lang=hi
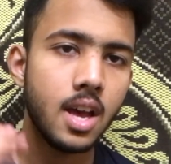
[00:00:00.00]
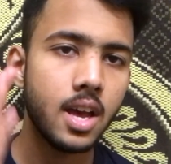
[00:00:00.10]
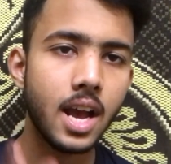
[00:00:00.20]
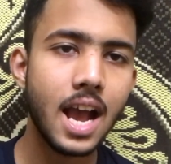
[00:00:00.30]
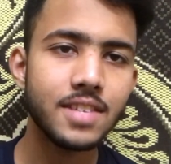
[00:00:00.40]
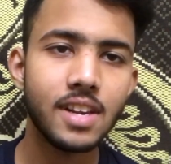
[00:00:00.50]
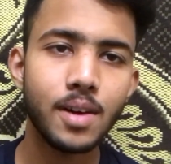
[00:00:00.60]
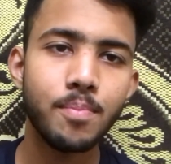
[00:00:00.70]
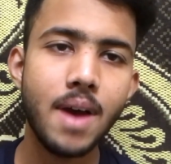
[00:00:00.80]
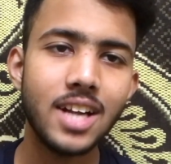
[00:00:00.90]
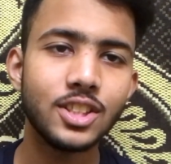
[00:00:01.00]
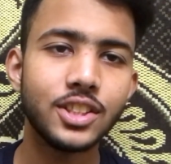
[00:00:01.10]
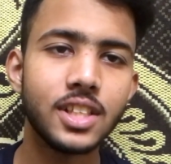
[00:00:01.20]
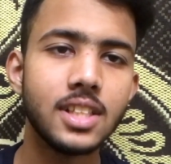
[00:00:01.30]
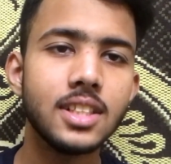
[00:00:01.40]
Hey guys, welcome back to
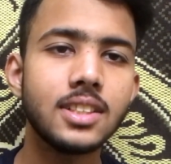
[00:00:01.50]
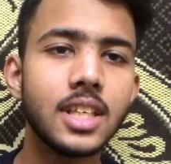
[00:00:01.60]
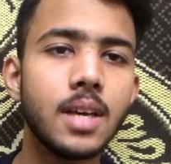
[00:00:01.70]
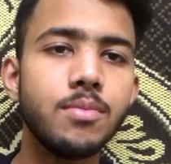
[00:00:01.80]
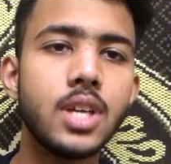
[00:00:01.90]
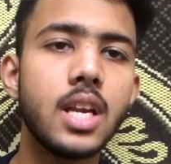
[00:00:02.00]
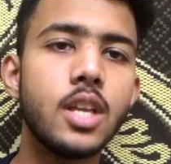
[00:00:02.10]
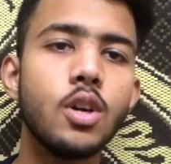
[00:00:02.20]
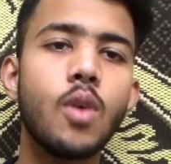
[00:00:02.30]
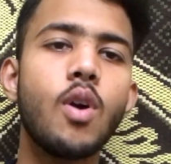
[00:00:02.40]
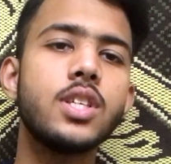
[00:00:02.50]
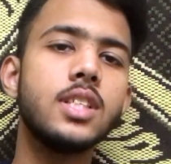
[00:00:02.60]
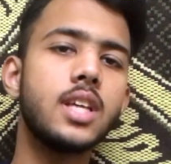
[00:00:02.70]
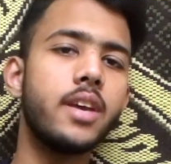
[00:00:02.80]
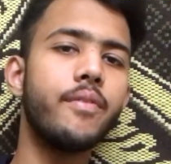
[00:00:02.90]
channel. This is Sayam Chan you are watching
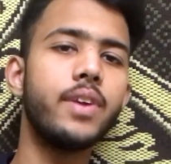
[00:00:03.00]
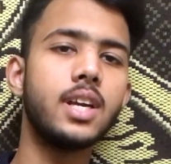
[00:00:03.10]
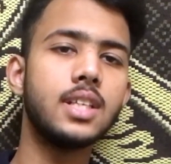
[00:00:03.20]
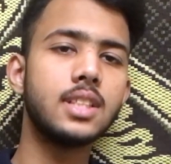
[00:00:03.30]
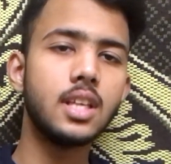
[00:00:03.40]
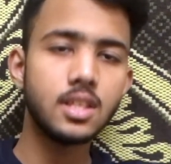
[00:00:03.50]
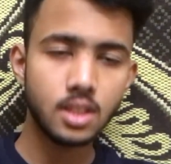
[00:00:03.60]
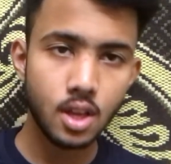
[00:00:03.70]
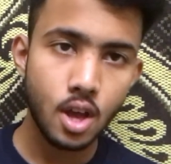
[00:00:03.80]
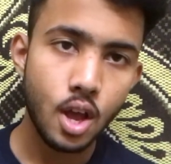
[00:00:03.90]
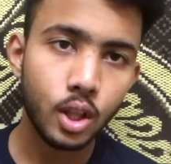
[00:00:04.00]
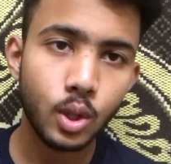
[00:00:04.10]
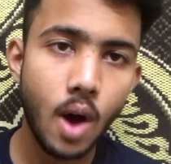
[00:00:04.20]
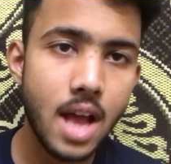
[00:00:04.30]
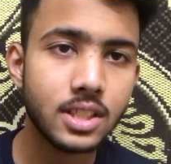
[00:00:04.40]
Sayam Fitness Series.
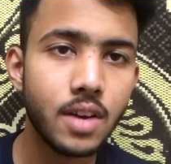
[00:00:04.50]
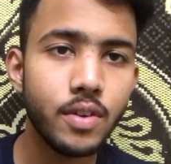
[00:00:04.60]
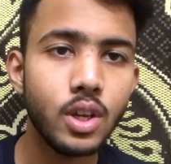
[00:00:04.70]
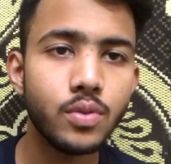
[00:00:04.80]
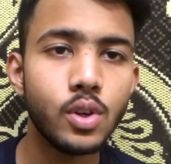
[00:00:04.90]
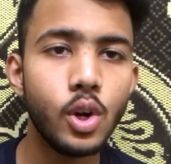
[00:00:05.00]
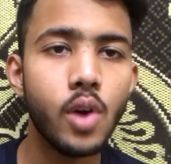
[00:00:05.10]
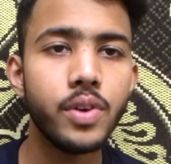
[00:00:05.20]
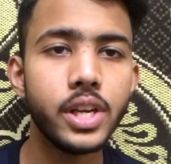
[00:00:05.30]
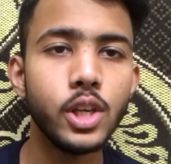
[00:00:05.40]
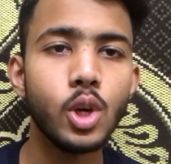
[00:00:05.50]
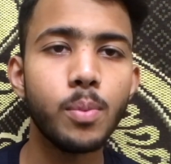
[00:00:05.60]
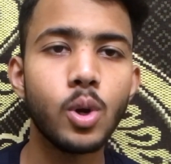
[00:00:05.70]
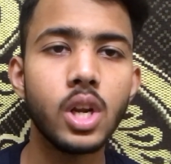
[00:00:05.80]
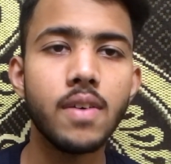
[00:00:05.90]
तो आज का वीडियो फुल डॉ फिटिंग के
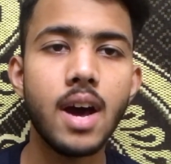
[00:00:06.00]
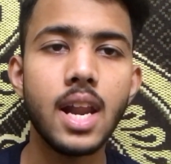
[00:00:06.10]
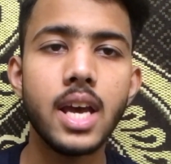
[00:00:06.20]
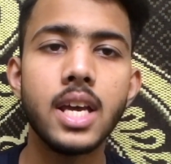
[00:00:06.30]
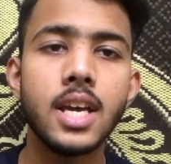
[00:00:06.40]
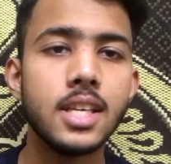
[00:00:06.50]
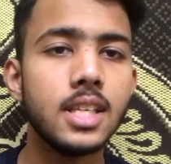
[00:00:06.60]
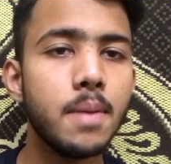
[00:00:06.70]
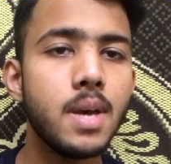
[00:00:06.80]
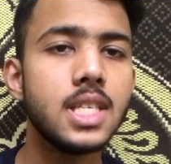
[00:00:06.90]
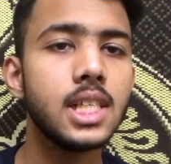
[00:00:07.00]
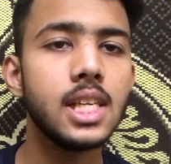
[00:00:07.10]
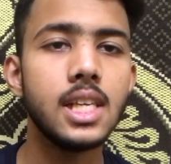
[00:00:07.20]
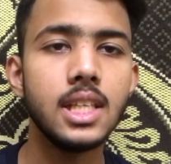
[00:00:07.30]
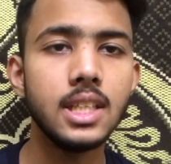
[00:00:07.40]
ऊपर होने वाला है ये बेसिकली
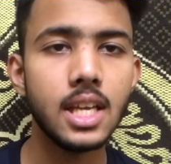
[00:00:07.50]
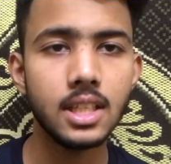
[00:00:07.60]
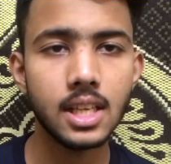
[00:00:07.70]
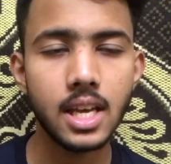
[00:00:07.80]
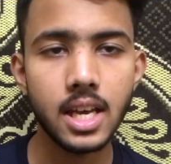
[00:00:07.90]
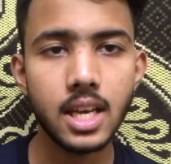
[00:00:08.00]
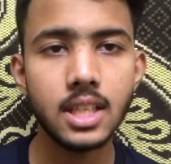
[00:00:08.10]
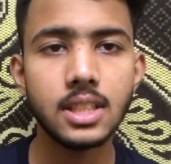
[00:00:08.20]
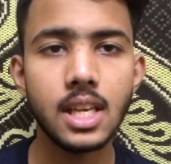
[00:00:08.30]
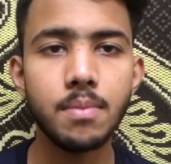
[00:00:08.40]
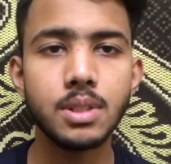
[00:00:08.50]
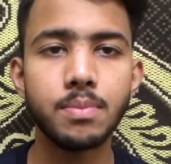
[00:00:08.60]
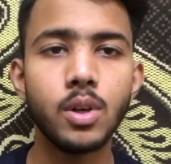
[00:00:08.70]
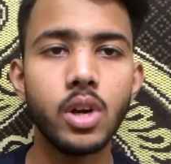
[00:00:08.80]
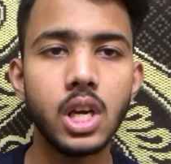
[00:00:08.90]
लीन गेन के लिए है इसलिए हम
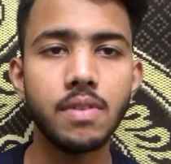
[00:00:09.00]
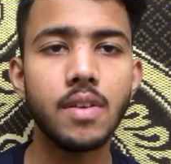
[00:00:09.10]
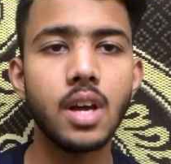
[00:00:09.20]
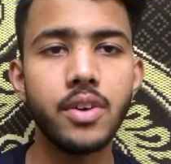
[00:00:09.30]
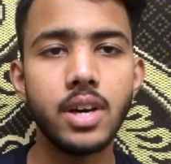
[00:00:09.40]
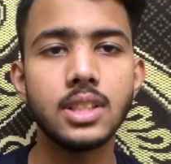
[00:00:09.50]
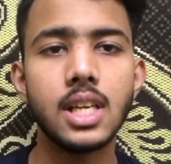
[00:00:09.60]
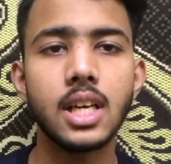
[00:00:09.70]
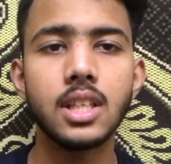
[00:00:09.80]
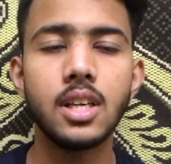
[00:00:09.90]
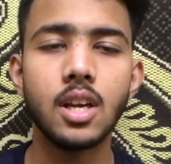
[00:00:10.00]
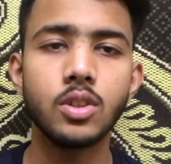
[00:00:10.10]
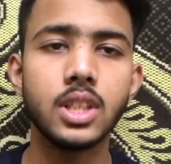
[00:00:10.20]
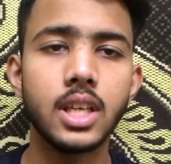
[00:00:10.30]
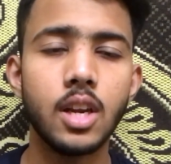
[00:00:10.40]
इसमें 2500 से लेकर
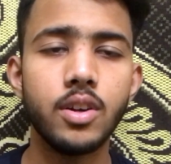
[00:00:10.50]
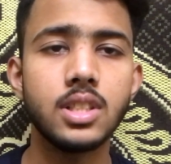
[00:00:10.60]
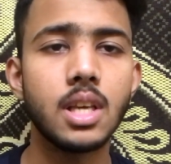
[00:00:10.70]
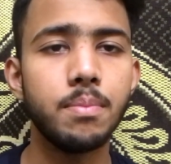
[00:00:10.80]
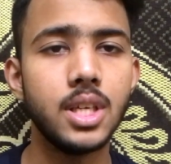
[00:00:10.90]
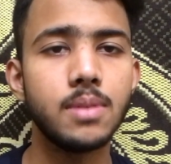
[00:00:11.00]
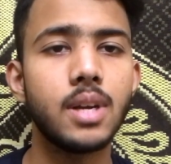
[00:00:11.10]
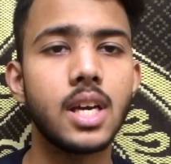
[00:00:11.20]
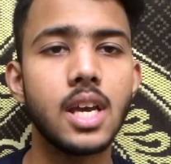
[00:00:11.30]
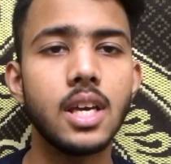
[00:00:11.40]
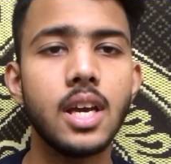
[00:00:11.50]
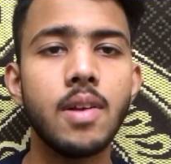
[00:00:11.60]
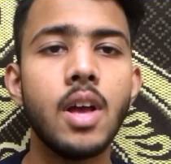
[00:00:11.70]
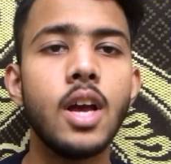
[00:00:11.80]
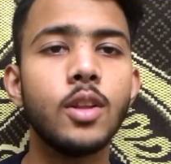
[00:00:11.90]
3000 कैलोरीज के बीच में रखेंगे
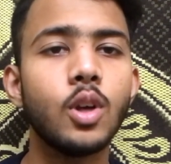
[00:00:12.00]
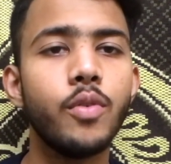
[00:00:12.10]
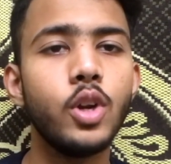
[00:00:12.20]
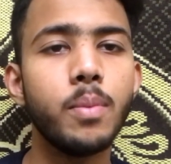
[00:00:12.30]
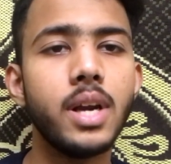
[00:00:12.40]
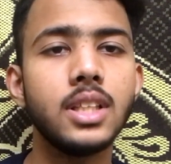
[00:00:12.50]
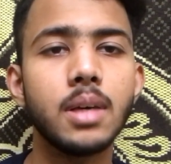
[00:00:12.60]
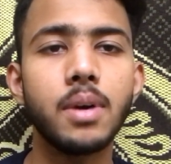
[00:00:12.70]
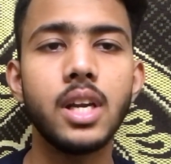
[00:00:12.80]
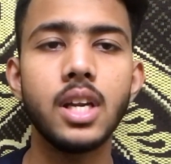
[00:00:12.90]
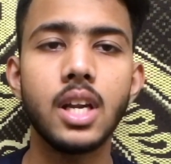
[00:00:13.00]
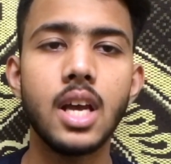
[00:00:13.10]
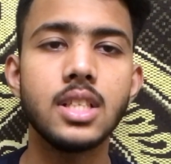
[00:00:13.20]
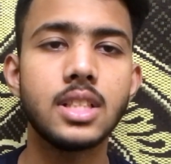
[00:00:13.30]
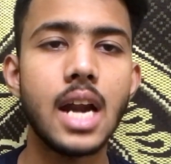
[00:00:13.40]
तो वीडियो में एंड तक बने
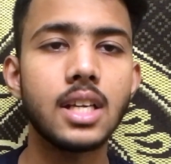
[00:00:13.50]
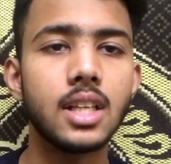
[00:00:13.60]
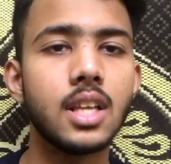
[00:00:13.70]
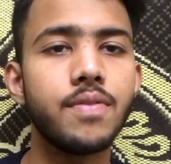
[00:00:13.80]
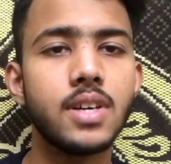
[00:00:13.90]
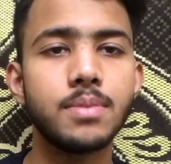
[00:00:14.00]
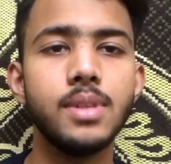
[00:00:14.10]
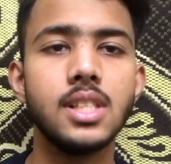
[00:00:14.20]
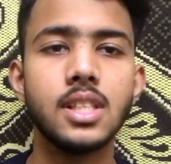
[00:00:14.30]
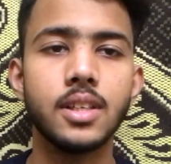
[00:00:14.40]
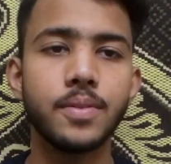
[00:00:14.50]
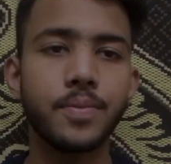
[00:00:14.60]
रहना स्टार्ट करते हैं फर्स्ट मील से